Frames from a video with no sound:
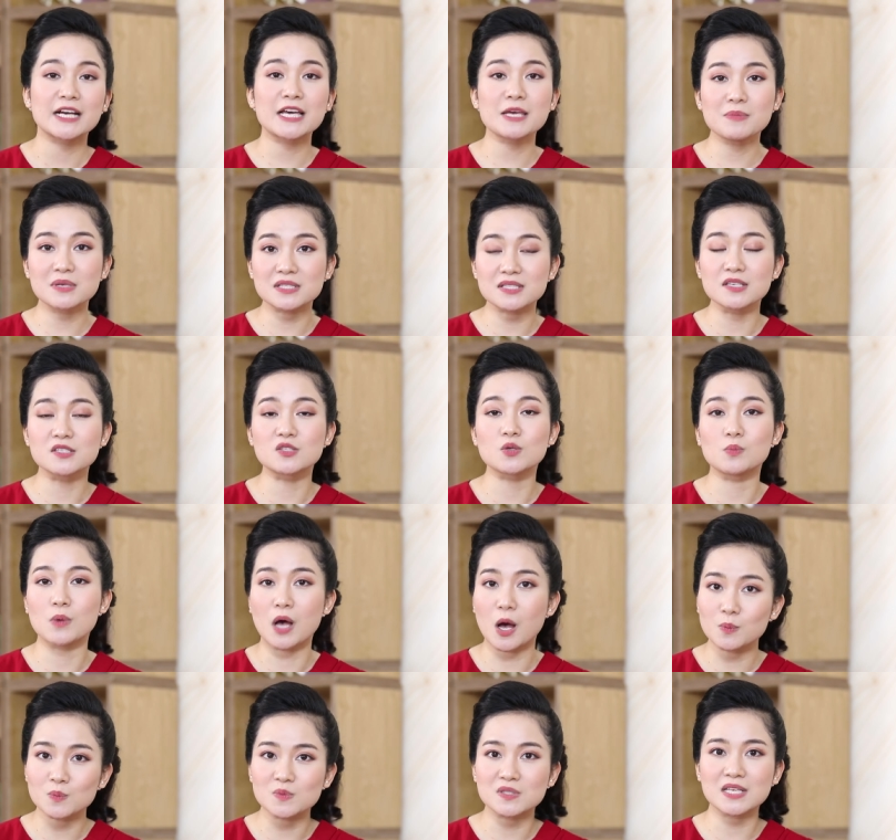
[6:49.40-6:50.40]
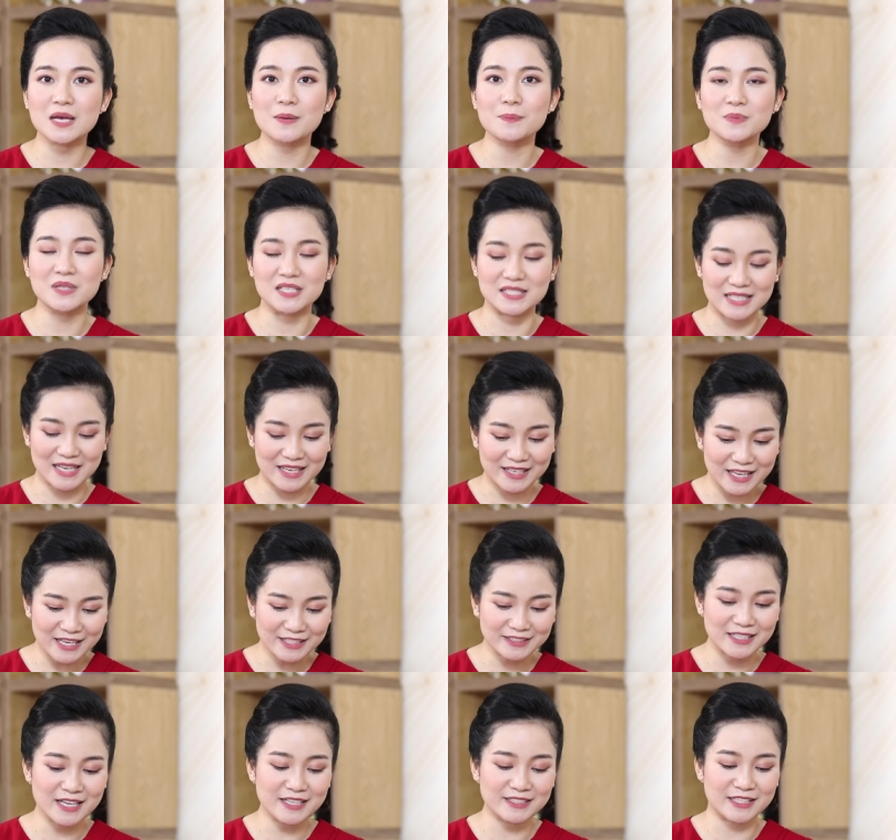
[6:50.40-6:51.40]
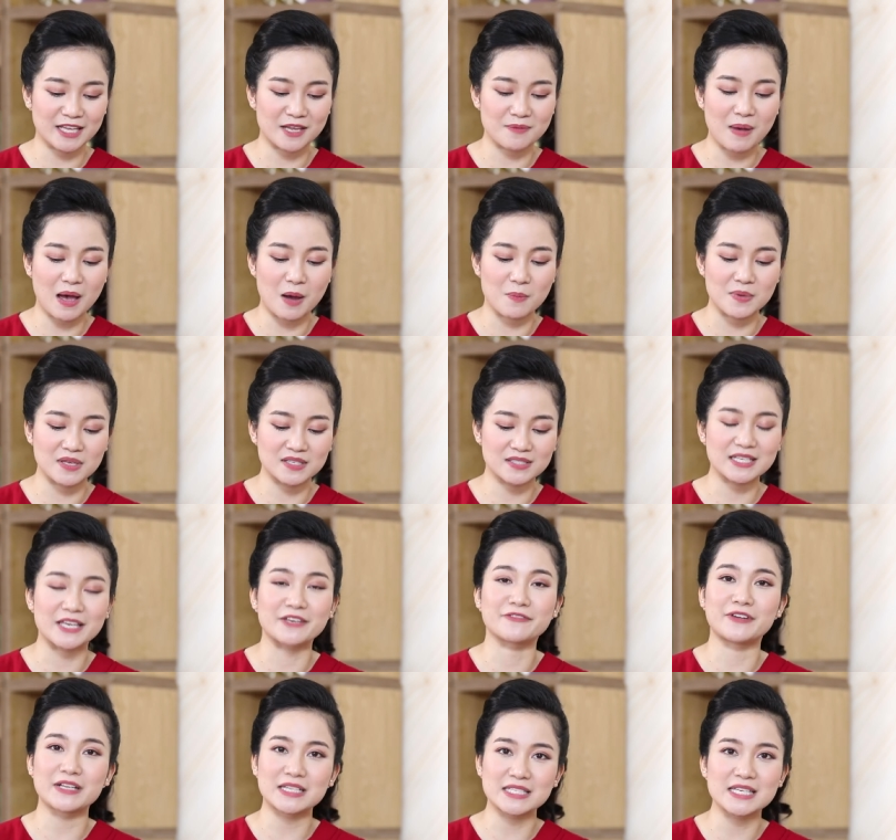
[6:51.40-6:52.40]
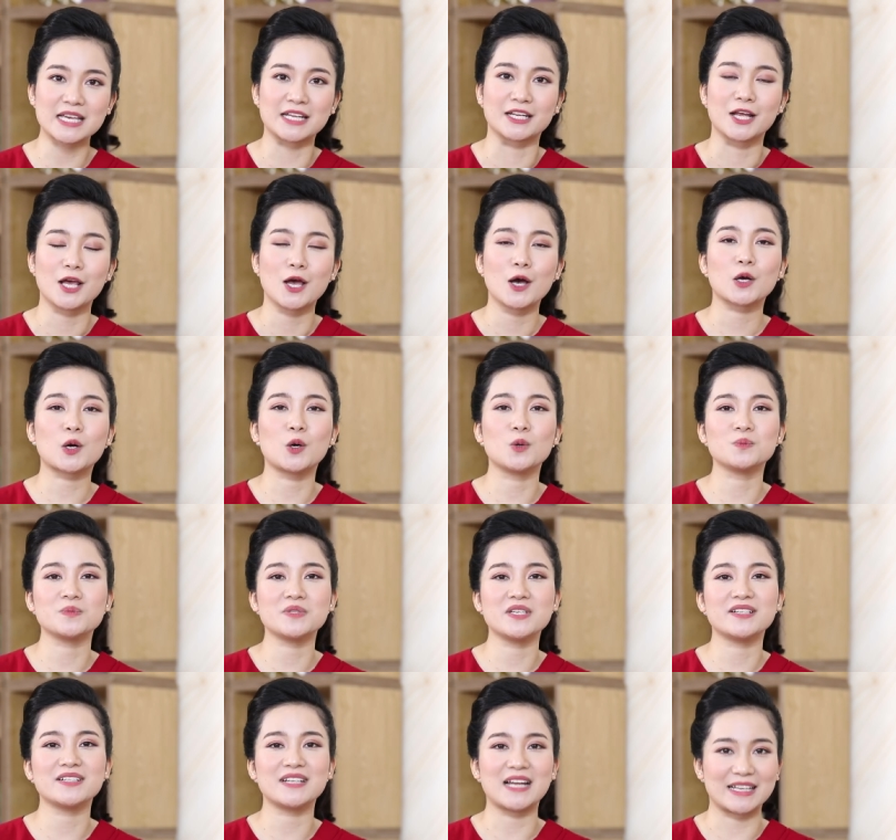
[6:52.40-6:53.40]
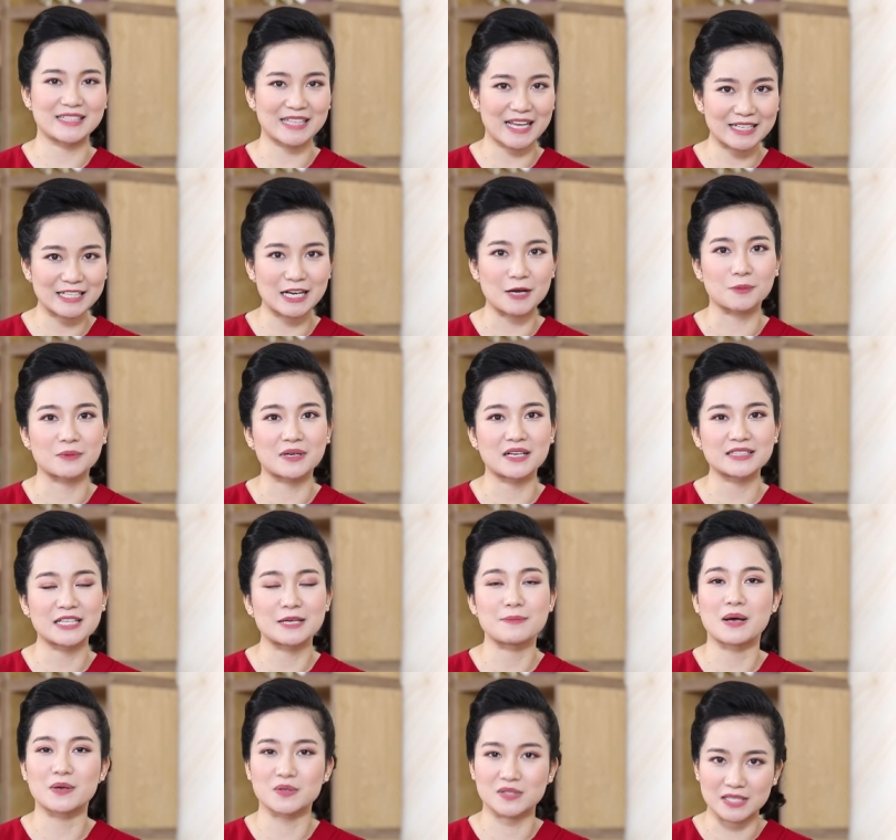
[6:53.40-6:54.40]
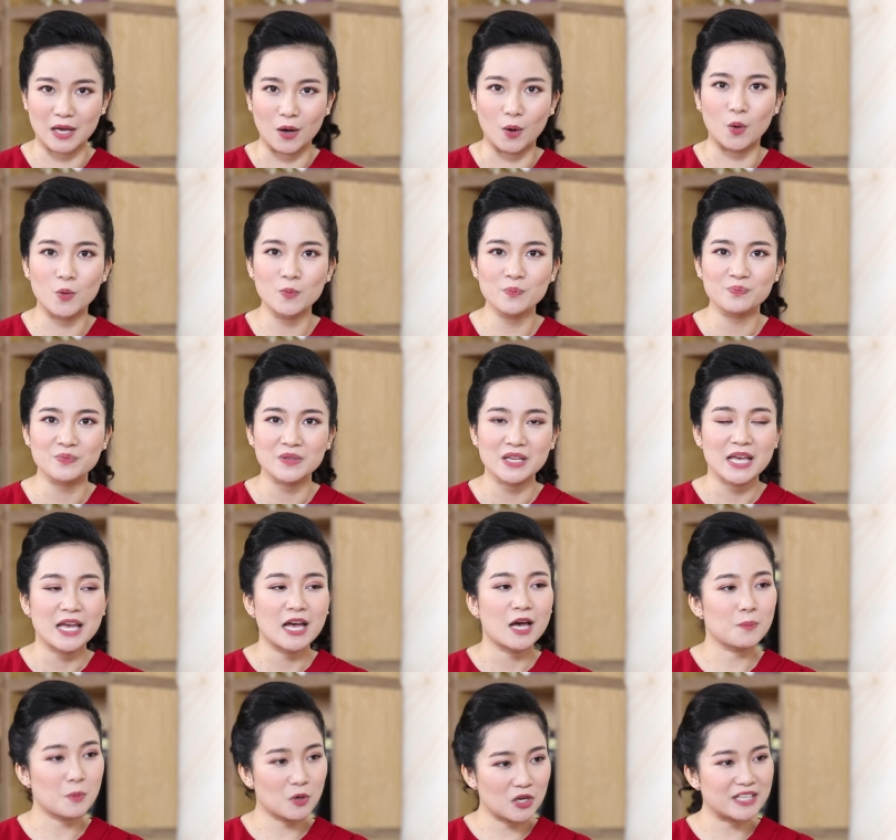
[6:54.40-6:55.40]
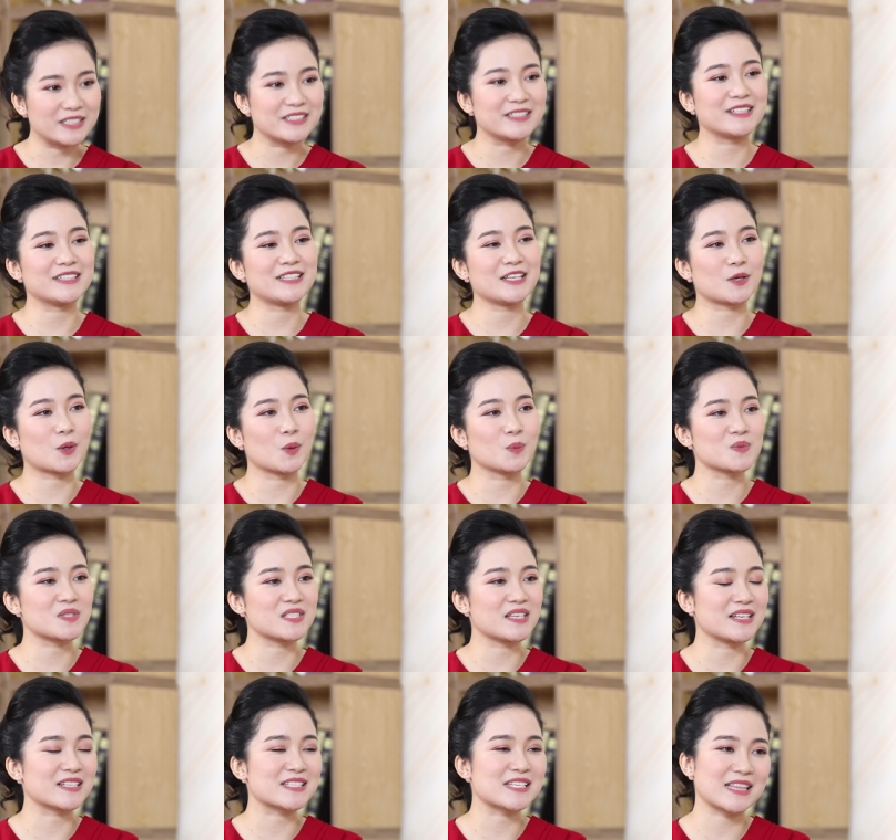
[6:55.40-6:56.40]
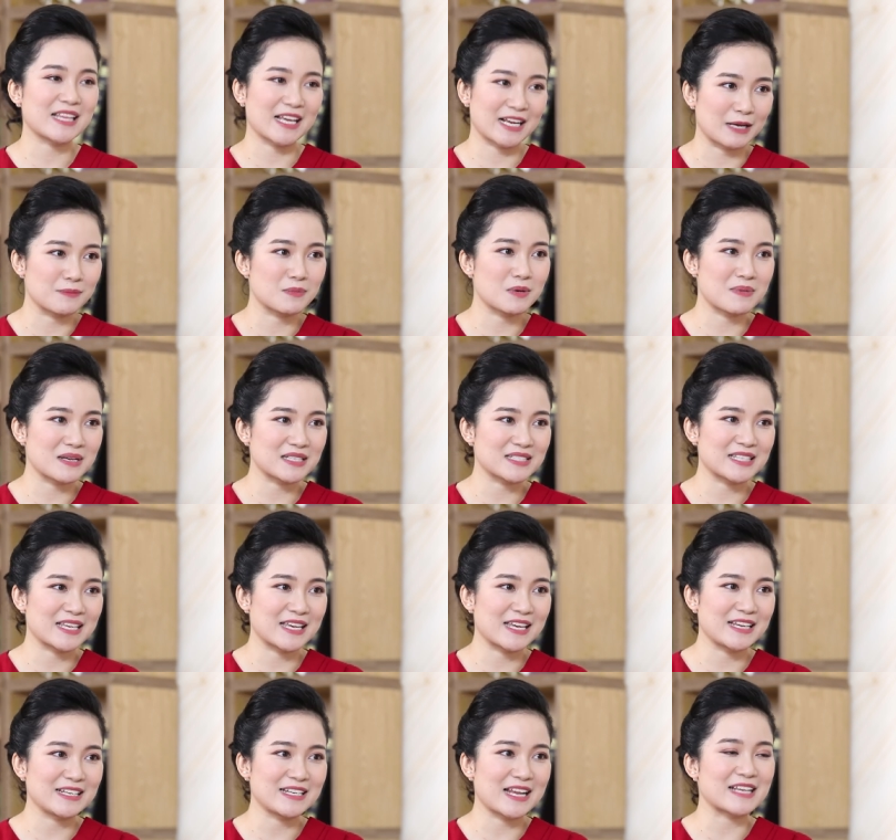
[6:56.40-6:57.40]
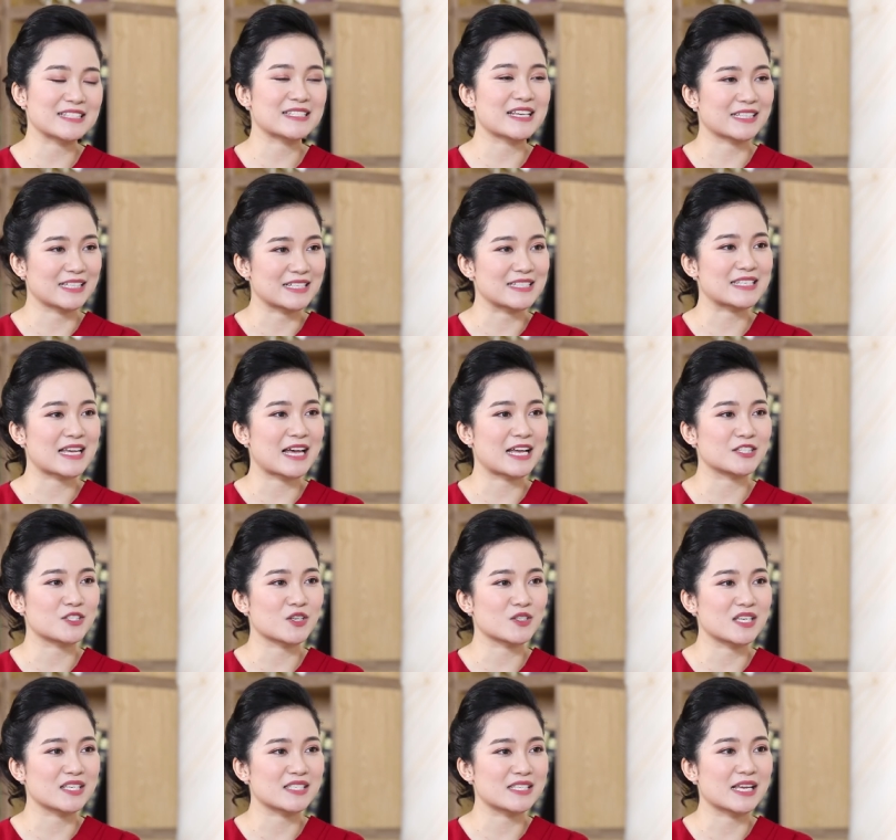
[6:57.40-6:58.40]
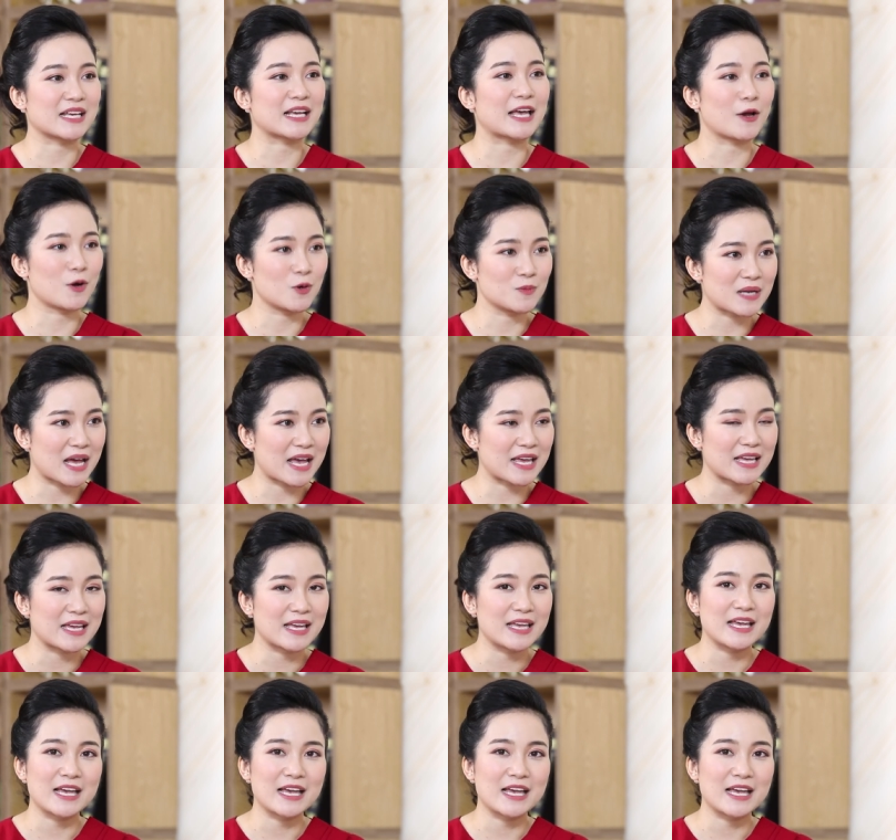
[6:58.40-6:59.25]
Khi mà sử dụng hồng sâm thì sẽ kích thích tế bào miễn dịch phát triển cũng như là thanh lọc các tế bào xấu. Một lần nữa thì cũng xin được chân thành cảm ơn bác sĩ đã dành thời gian cho chương trình ngày hôm nay.